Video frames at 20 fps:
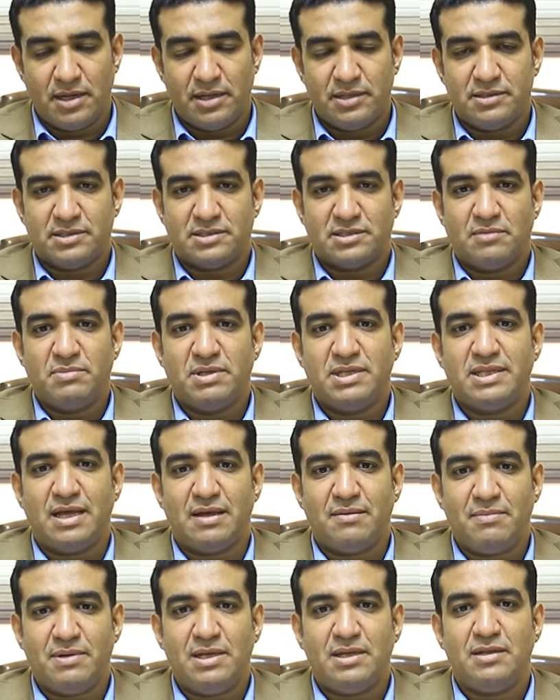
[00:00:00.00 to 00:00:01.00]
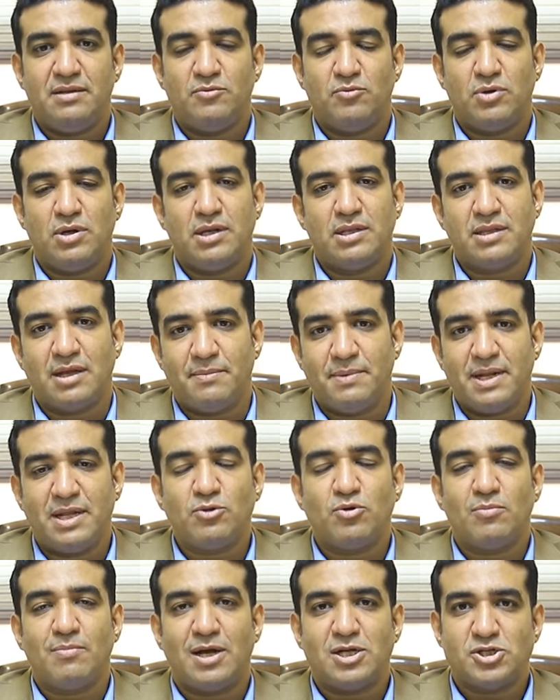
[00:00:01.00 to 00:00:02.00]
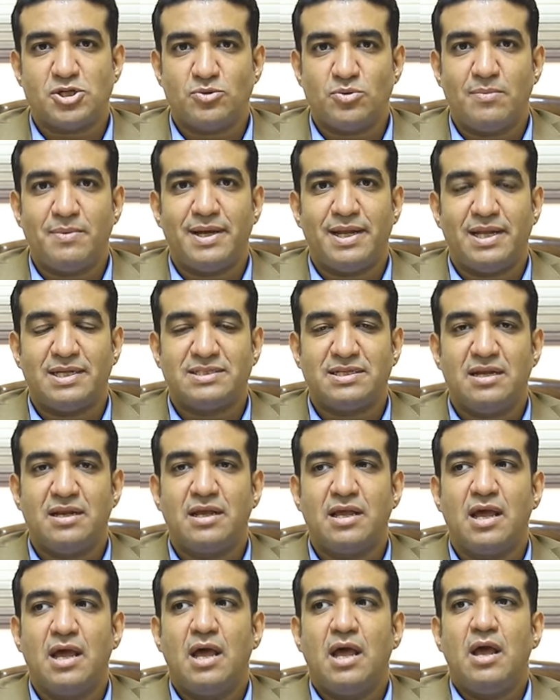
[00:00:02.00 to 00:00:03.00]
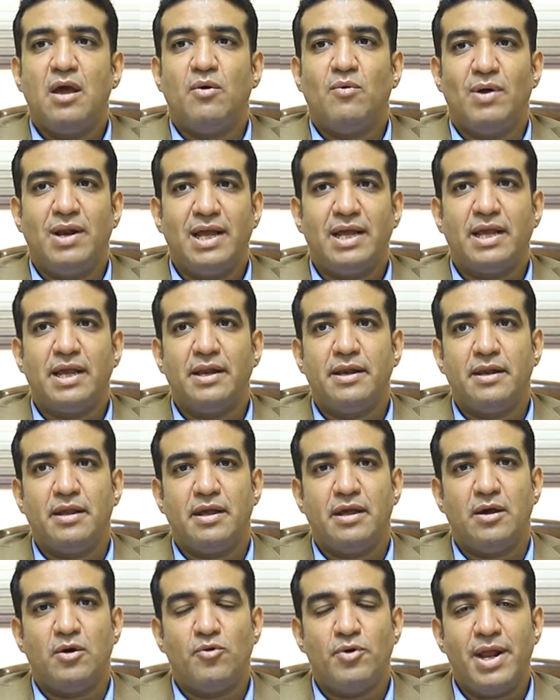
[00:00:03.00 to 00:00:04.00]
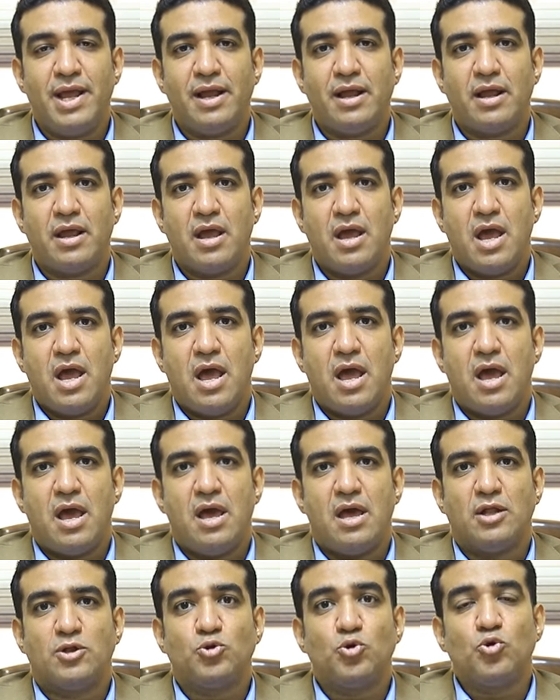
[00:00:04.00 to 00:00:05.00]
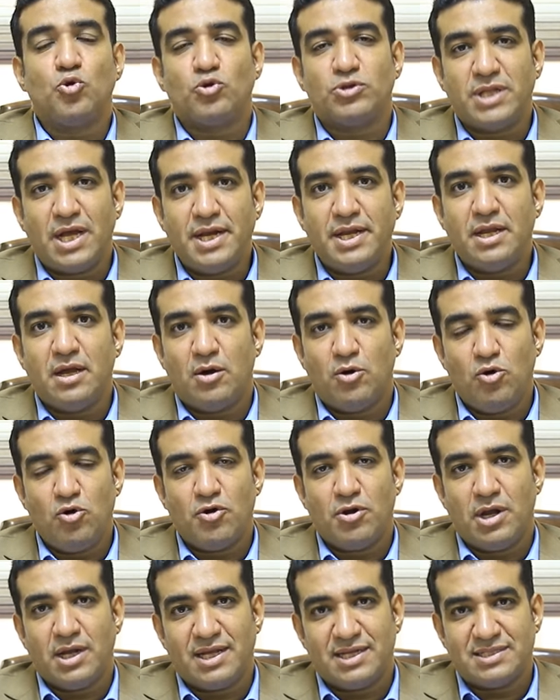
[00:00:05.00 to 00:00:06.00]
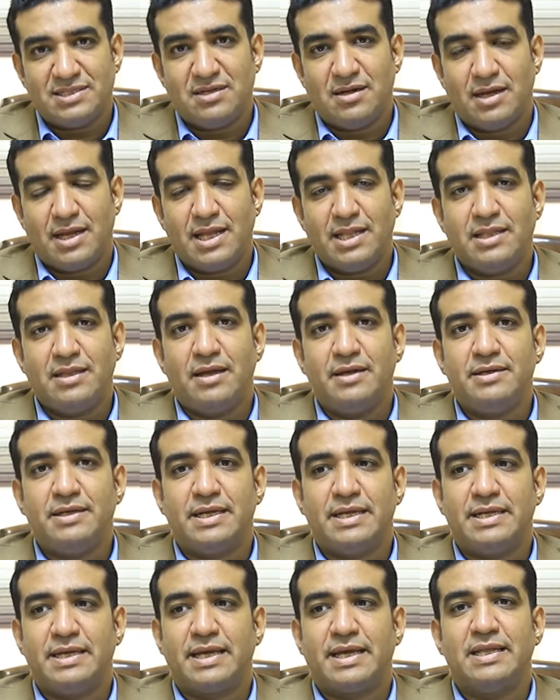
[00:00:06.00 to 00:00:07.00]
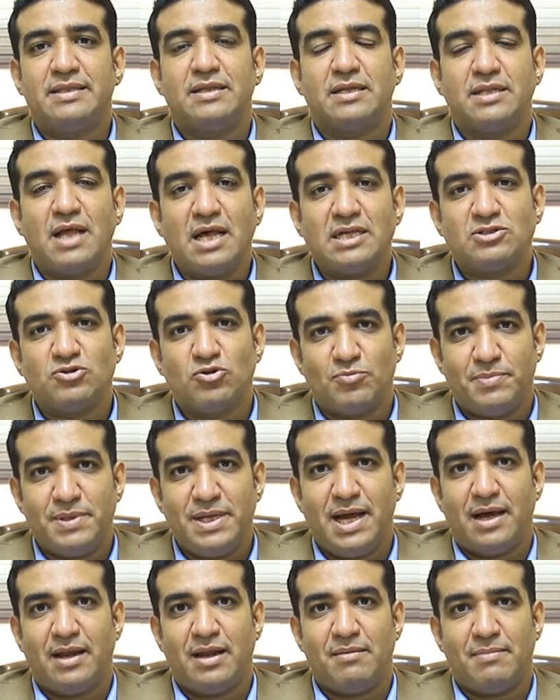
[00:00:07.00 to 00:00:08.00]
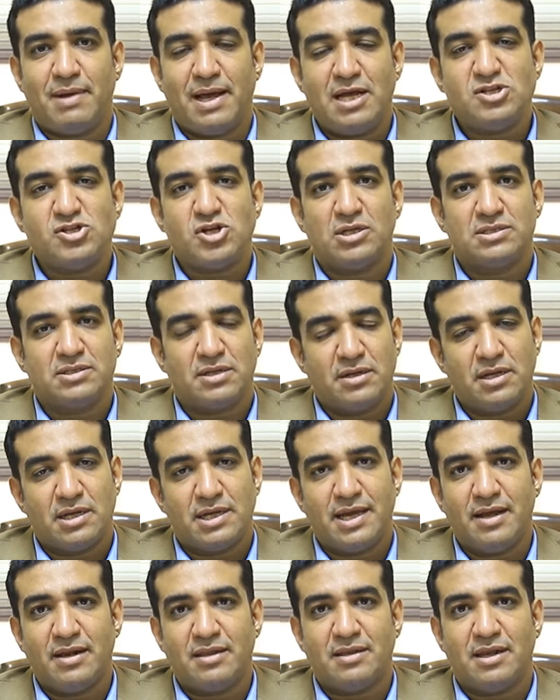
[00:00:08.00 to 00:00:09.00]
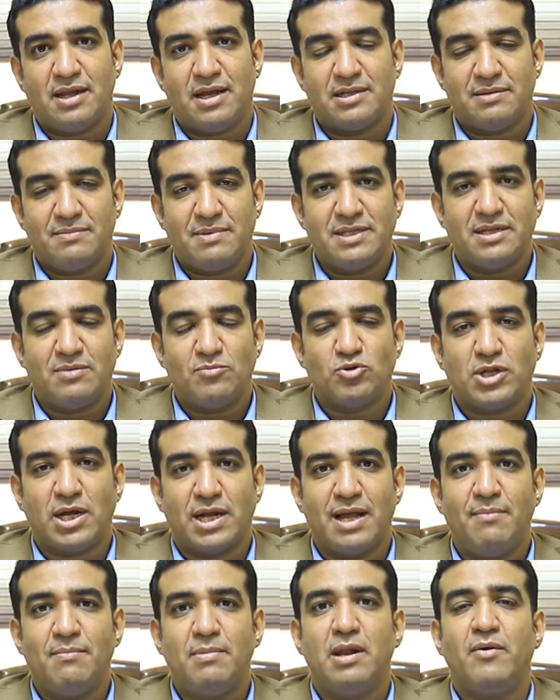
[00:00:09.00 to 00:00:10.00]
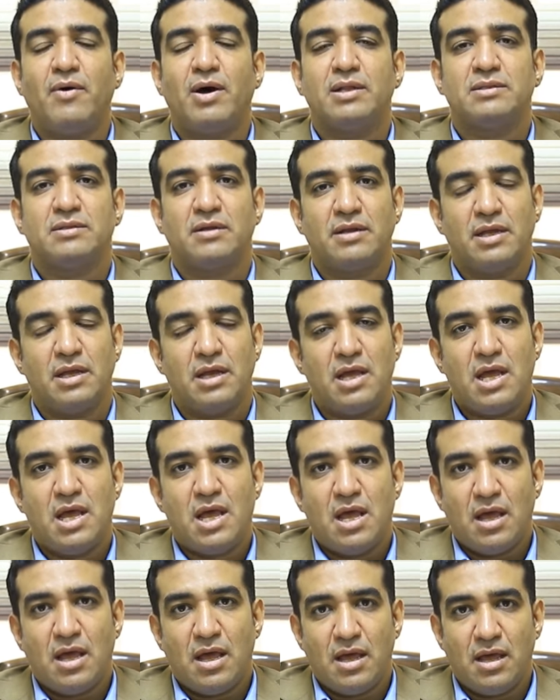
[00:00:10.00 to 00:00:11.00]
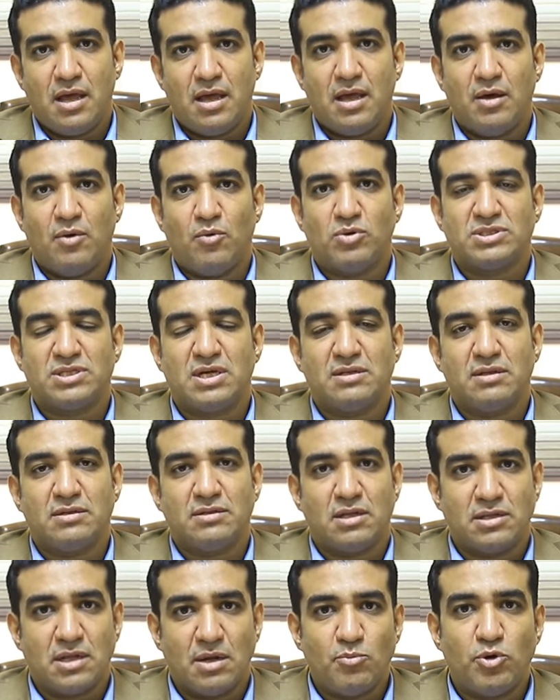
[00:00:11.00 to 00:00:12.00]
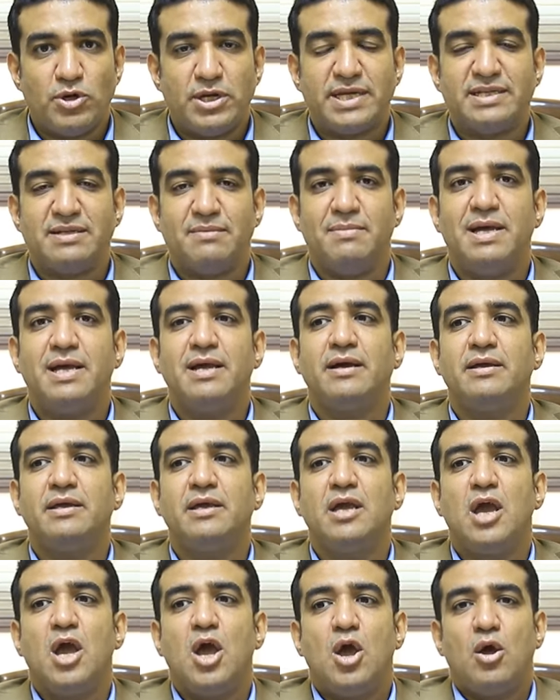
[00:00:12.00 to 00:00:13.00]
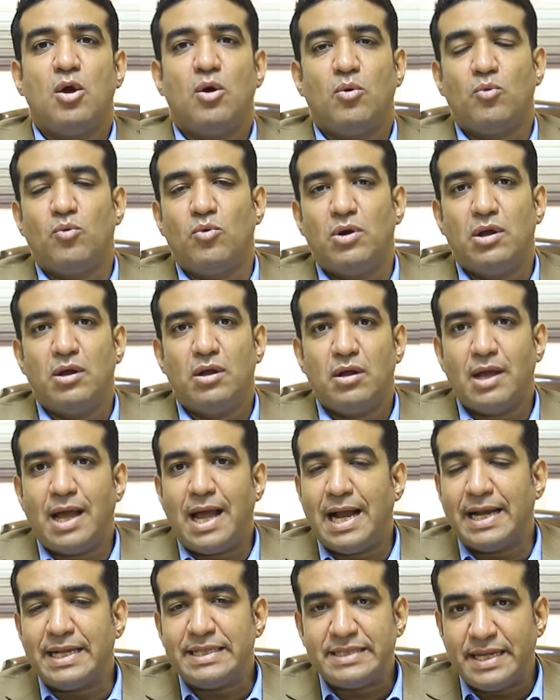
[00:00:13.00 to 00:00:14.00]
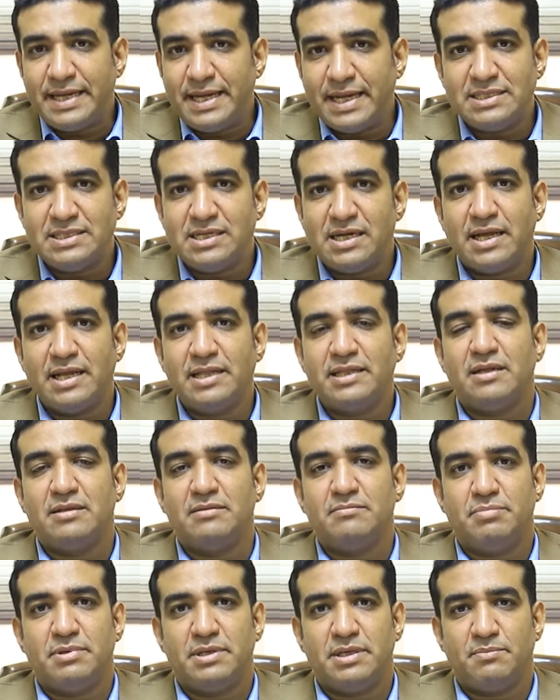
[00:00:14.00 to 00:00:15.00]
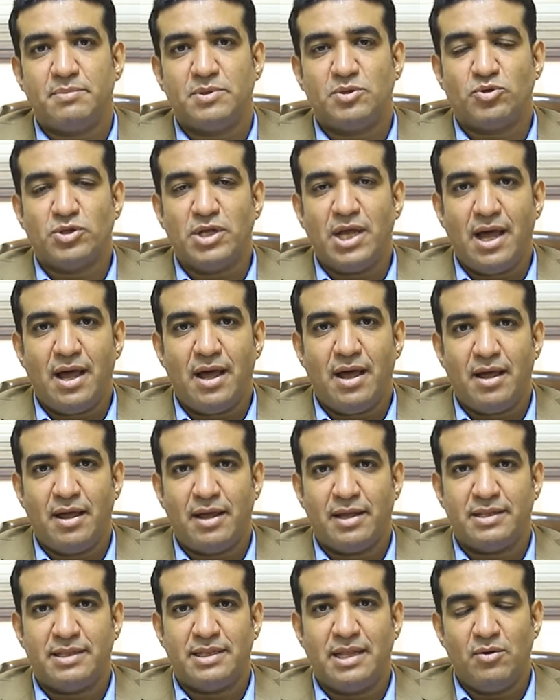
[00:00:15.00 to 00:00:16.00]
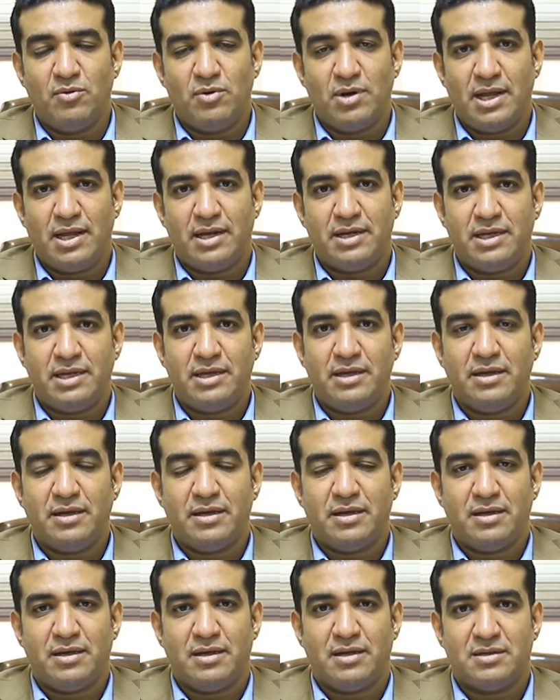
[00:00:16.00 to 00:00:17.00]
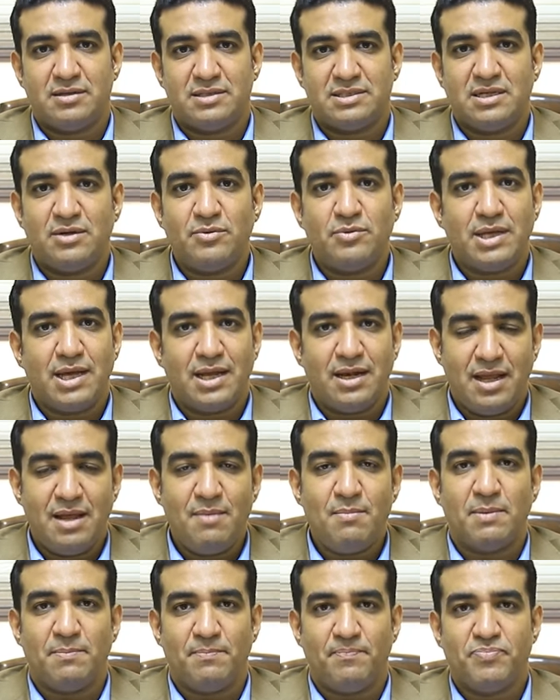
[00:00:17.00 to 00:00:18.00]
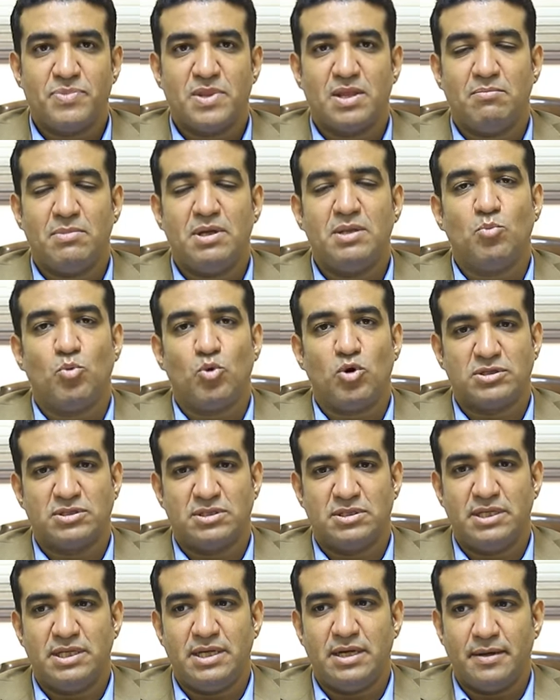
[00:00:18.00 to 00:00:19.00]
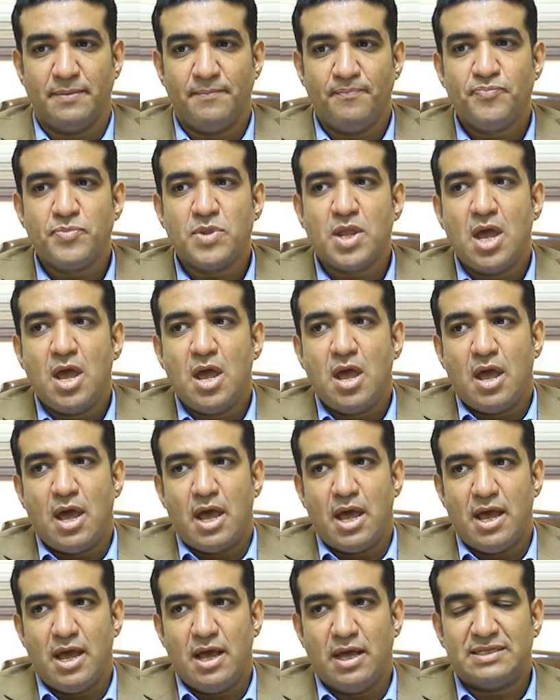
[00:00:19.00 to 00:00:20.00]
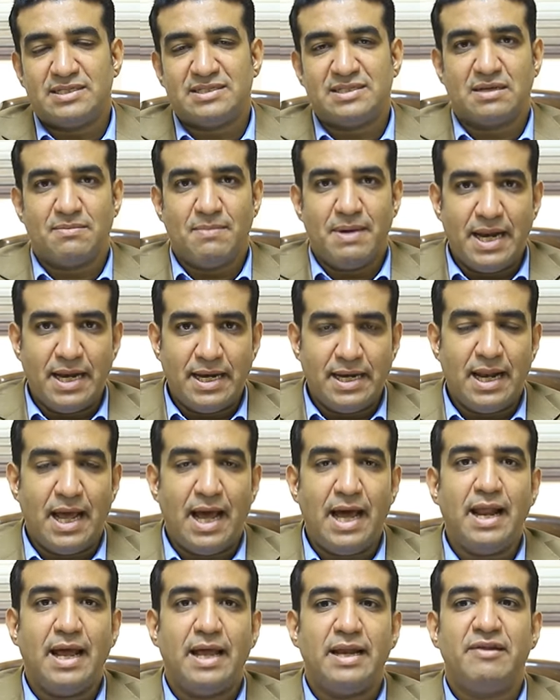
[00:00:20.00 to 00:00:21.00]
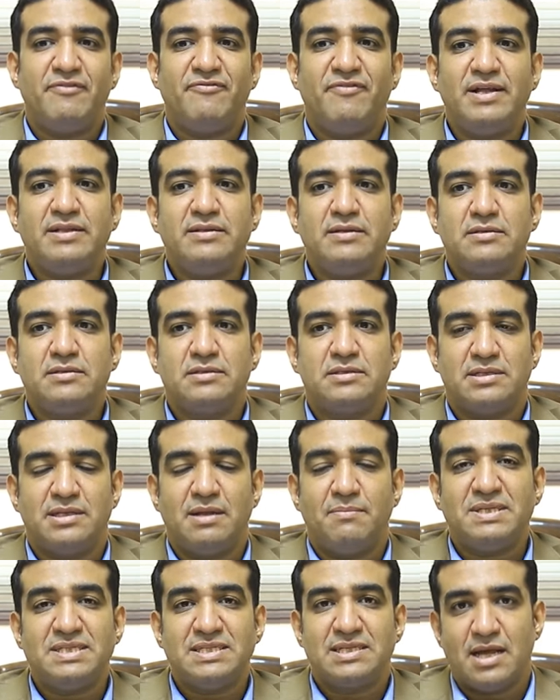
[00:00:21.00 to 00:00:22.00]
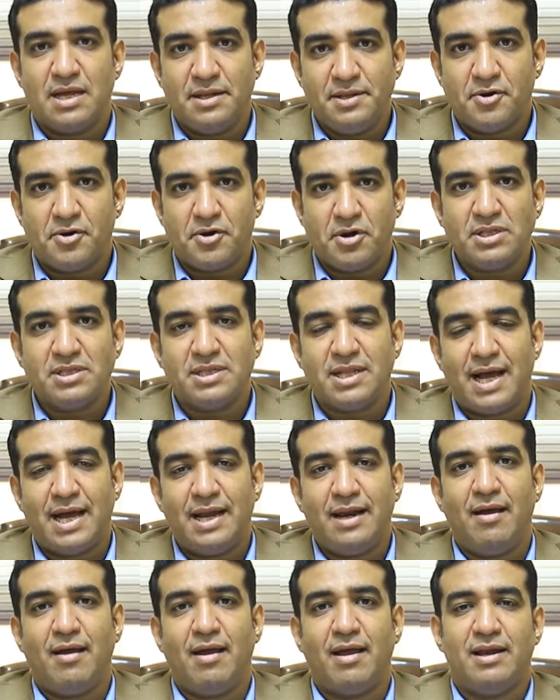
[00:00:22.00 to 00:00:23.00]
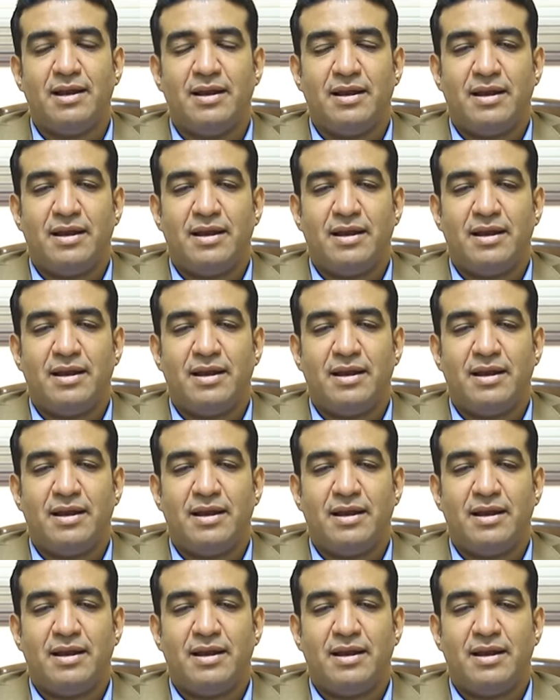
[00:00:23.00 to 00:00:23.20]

النظام التاميني والتامينات والمعاشات وما الى ذلك ولكن آه، هناك آه، طرق تانية أخرى كثيرة جدا إنك أنت تحصل بيها على المعاش عن طريق كارت الخدمات المتكاملة وعن طريق آه، وزارة التضامن الاجتماعي وحاجات تانية كثيرة جدا بتتيحها الدولة لذوي الهمم من مواطنيها استكمالا للحلقة اللي فاتت ده بس كان الرد على